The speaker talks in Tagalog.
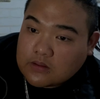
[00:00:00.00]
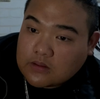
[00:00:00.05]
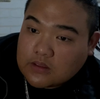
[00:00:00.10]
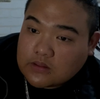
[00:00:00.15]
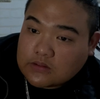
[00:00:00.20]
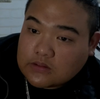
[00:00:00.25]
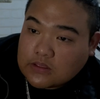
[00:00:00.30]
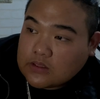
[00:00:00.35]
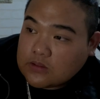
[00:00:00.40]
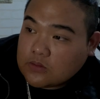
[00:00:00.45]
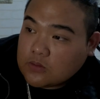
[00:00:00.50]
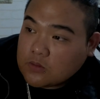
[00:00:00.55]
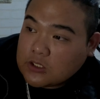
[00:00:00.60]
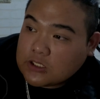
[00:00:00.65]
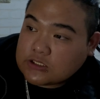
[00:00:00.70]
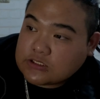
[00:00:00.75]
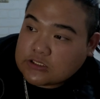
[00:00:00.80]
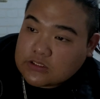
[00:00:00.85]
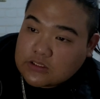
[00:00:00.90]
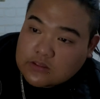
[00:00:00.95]
Ang tingin ko nga
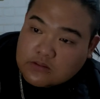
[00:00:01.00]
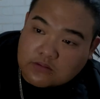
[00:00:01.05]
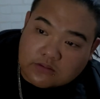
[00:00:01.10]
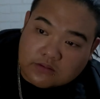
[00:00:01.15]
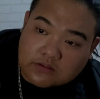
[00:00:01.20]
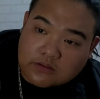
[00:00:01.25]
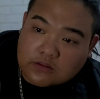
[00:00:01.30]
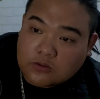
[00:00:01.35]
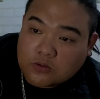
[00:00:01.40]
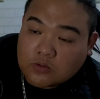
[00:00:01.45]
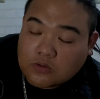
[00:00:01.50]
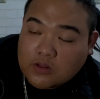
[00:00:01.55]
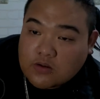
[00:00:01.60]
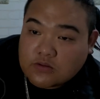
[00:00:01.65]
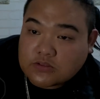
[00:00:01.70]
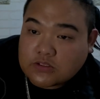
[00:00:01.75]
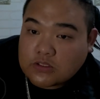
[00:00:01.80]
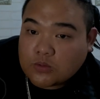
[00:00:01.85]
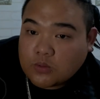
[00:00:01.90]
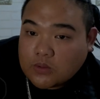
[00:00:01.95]
dyan,
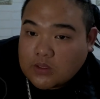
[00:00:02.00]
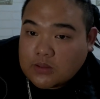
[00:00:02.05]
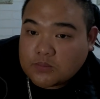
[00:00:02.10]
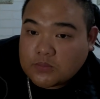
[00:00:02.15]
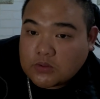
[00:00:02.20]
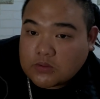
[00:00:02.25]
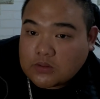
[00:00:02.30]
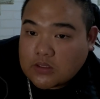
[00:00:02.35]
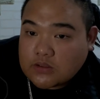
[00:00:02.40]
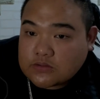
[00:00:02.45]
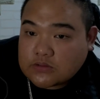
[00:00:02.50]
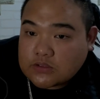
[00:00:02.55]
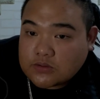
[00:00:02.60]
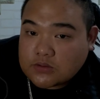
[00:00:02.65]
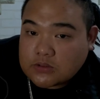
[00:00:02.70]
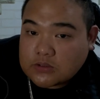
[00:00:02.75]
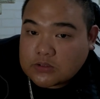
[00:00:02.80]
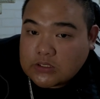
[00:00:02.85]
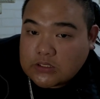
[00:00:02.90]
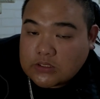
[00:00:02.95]
2012,
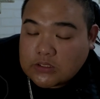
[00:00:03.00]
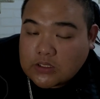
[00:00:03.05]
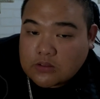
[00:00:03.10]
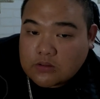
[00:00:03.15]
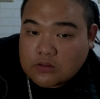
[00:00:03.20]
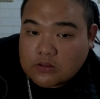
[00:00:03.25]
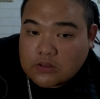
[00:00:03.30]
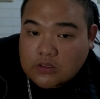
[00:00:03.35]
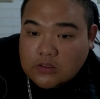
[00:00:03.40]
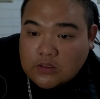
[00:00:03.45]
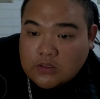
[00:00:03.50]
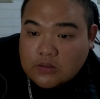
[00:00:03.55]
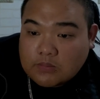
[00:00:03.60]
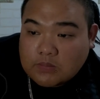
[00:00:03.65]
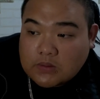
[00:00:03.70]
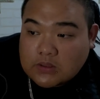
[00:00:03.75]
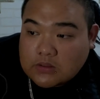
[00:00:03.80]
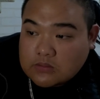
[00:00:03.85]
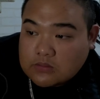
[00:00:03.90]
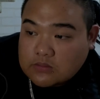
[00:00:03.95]
2013, ganun.
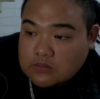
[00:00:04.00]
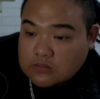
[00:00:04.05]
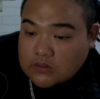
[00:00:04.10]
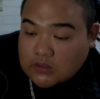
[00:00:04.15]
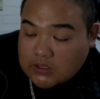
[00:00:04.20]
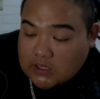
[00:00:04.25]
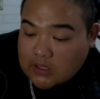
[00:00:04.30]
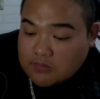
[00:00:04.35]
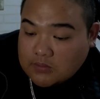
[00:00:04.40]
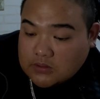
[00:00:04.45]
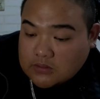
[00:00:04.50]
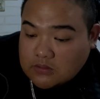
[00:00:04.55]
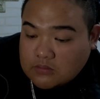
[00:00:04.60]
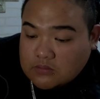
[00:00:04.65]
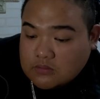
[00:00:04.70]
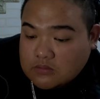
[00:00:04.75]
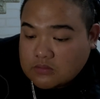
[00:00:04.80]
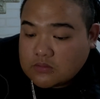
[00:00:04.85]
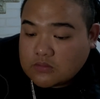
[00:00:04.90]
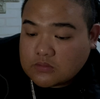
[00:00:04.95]
Pero nung nalaman
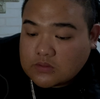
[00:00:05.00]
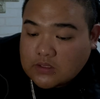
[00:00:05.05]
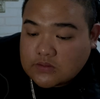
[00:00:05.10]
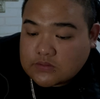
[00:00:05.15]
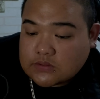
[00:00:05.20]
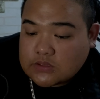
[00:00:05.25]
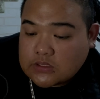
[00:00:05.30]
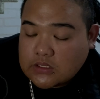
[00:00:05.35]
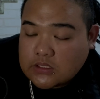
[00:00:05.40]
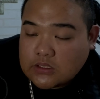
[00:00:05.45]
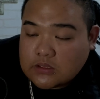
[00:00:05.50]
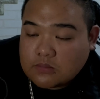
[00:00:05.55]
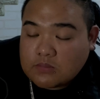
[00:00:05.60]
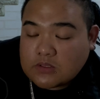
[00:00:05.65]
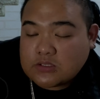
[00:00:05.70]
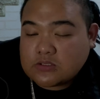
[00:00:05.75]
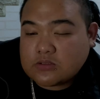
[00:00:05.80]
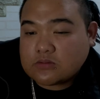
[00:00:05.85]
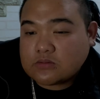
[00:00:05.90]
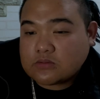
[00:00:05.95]
ko, oh, 2008,
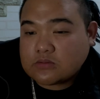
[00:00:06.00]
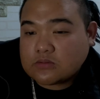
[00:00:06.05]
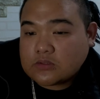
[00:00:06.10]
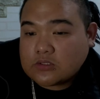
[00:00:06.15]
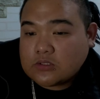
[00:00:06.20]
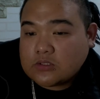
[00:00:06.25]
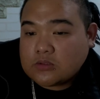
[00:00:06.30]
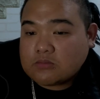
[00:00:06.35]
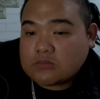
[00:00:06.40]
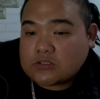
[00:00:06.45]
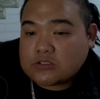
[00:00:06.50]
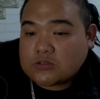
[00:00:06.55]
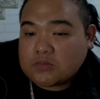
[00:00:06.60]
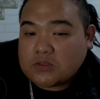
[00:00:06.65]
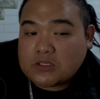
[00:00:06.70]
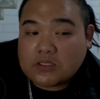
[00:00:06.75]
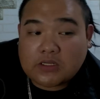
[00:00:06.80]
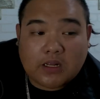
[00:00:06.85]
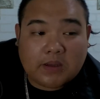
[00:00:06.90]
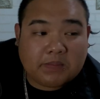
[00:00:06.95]
medyo, medyo
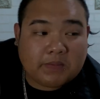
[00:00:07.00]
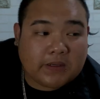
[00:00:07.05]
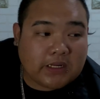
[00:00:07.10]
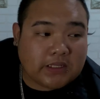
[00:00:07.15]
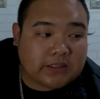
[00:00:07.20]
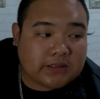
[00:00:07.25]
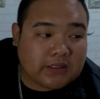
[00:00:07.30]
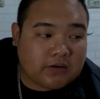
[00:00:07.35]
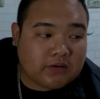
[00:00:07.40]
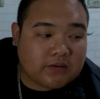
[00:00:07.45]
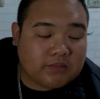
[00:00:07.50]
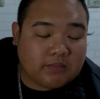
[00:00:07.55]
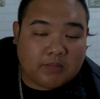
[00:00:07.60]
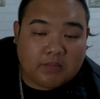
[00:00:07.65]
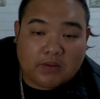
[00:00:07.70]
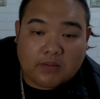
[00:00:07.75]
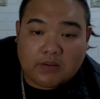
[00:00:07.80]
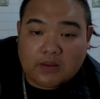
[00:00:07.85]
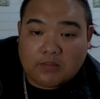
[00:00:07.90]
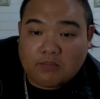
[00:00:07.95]
mahirapan nata ako
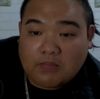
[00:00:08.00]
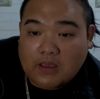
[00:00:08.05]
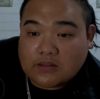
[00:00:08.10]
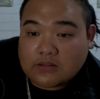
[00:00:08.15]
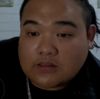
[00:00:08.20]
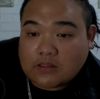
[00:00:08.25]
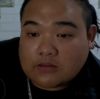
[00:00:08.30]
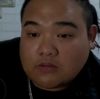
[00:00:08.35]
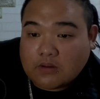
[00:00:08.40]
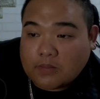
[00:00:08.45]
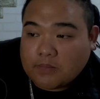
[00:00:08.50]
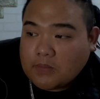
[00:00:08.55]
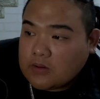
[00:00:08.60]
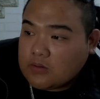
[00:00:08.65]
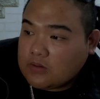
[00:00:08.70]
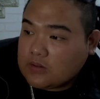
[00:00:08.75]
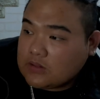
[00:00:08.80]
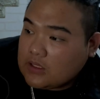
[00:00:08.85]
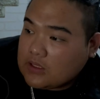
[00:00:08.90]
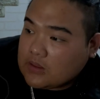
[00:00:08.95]
ibenta to. Ah. Pero
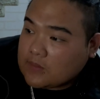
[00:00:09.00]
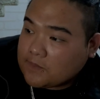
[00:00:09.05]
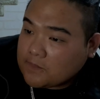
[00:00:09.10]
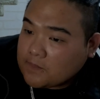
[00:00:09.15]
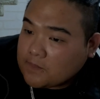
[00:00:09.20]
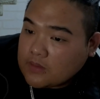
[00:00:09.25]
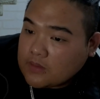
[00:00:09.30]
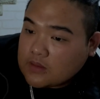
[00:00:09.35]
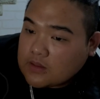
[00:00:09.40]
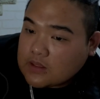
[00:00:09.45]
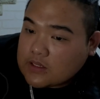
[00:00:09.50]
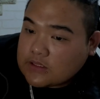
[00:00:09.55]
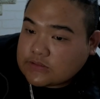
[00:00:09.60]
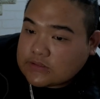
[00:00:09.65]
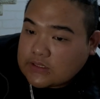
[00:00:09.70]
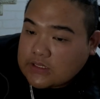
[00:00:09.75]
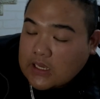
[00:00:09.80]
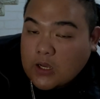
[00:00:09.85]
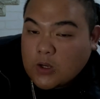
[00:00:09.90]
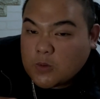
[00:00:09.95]
hindi.
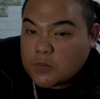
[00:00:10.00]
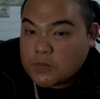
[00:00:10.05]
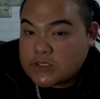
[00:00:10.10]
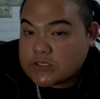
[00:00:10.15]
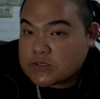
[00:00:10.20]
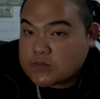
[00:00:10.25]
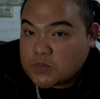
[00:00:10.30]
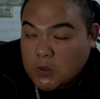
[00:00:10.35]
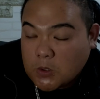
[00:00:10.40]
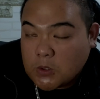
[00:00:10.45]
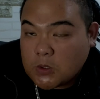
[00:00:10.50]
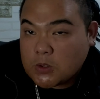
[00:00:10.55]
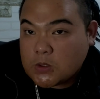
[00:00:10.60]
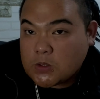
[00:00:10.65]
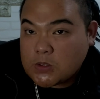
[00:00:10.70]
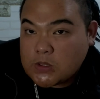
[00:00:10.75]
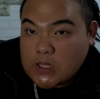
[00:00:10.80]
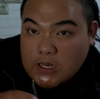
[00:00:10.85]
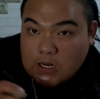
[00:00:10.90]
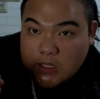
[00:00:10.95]
Kasi ako mismo,
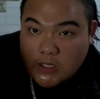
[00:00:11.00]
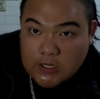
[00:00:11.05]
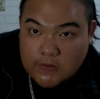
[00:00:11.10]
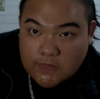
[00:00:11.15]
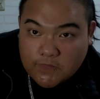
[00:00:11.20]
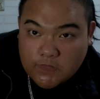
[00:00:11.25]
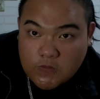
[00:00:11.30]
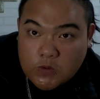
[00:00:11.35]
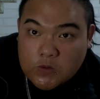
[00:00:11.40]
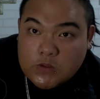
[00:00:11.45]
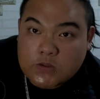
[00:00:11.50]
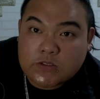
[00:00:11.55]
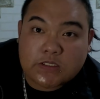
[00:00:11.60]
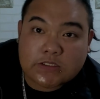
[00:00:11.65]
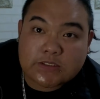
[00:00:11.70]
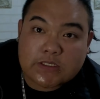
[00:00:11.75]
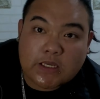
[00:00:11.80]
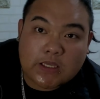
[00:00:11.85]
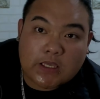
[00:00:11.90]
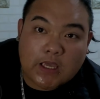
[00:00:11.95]
na nag-review ng
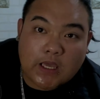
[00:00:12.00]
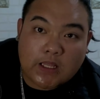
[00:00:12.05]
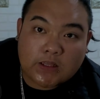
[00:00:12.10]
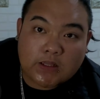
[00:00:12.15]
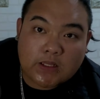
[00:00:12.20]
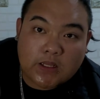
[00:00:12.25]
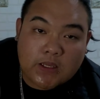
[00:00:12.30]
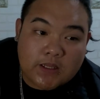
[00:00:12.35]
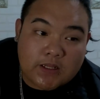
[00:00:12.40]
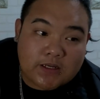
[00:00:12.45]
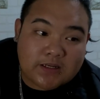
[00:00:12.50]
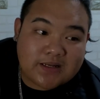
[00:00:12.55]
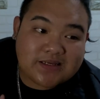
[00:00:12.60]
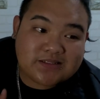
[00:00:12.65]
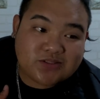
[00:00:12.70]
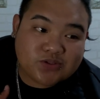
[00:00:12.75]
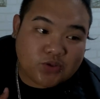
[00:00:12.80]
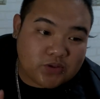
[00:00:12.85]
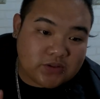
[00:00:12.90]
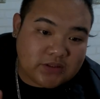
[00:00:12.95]
sasakyan,
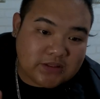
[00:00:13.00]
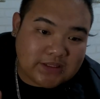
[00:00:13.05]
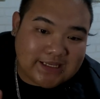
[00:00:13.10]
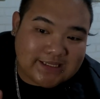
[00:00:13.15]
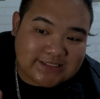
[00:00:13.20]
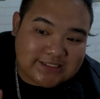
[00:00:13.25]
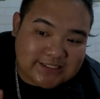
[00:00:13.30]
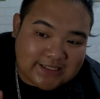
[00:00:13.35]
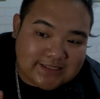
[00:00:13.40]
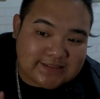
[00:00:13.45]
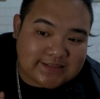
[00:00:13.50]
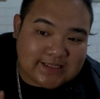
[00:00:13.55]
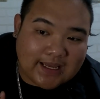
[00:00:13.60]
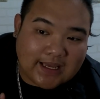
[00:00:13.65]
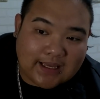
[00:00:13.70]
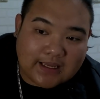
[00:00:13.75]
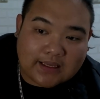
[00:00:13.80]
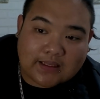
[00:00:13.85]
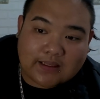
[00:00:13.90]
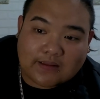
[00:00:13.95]
na-sold na siya sa
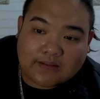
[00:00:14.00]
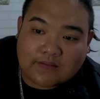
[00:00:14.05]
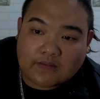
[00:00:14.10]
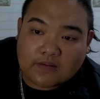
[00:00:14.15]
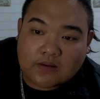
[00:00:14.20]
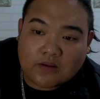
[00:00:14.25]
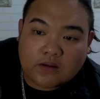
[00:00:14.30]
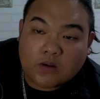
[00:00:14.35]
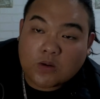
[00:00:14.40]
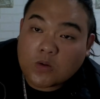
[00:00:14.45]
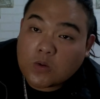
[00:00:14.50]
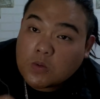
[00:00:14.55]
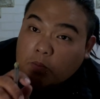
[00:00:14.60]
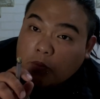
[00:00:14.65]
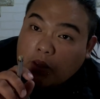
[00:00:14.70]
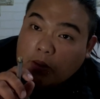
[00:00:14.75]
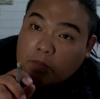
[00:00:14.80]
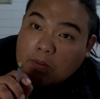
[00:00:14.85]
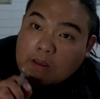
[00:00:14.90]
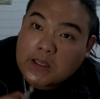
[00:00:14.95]
akin. Kung
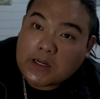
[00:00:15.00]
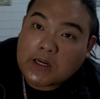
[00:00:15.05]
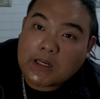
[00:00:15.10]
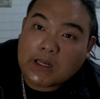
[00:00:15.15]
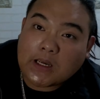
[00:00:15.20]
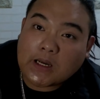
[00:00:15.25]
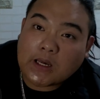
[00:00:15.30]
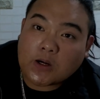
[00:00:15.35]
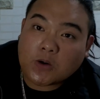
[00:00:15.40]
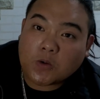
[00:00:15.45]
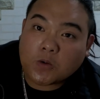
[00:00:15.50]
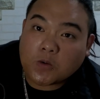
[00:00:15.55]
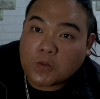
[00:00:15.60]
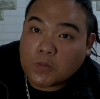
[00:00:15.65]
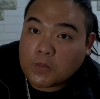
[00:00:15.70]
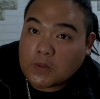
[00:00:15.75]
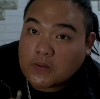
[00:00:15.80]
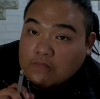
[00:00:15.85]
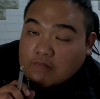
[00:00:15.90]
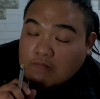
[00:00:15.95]
may pera lang ako,
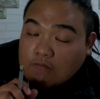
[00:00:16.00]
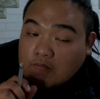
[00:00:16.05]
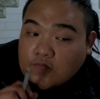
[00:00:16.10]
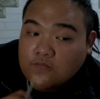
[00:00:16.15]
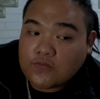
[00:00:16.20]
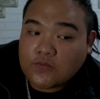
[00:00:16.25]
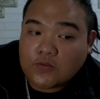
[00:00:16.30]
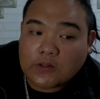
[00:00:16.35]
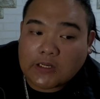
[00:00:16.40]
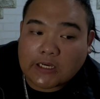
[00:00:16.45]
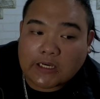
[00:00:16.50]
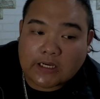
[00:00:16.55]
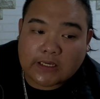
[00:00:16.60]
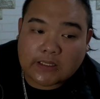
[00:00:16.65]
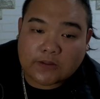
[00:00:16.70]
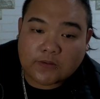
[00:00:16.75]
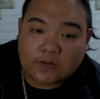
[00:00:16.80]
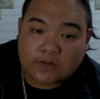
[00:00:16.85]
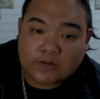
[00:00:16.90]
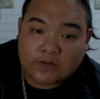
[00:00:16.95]
kung mag-view-view lang
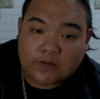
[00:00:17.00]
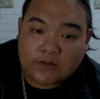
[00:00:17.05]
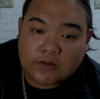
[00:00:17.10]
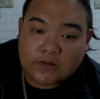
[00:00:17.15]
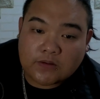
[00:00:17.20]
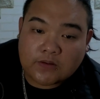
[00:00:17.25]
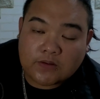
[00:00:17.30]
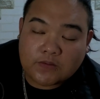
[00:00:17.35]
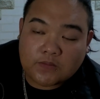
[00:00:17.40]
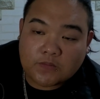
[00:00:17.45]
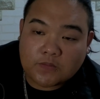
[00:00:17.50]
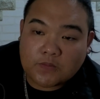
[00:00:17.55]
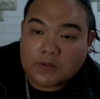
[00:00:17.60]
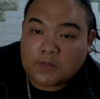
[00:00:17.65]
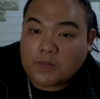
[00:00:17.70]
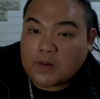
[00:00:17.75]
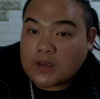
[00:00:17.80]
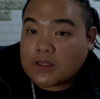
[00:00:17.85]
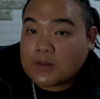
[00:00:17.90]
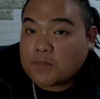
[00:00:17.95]
kayo, well,
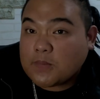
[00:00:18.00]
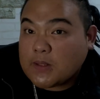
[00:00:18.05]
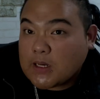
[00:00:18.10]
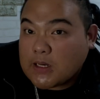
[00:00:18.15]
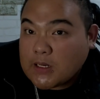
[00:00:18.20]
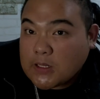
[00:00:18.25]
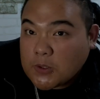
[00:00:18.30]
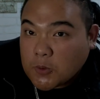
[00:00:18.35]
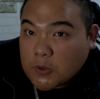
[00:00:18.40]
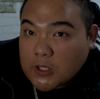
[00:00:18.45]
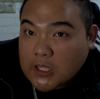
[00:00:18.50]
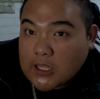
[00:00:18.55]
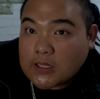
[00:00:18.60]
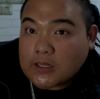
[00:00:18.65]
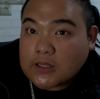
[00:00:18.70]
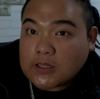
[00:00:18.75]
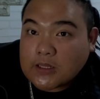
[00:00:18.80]
baka binili ko yan.